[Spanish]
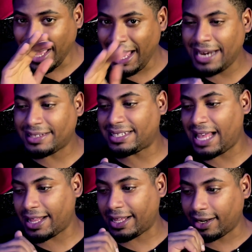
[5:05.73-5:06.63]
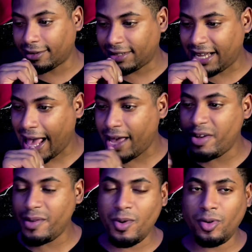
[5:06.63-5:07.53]
Alexandra que ahí
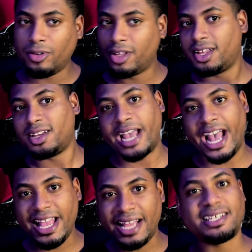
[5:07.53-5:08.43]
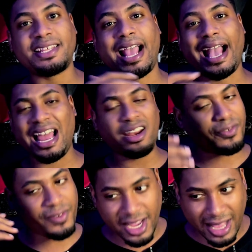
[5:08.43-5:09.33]
mismo ella se
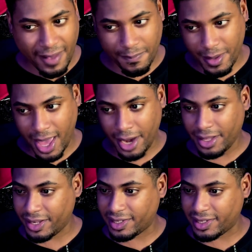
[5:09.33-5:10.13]
descalifica y pierde.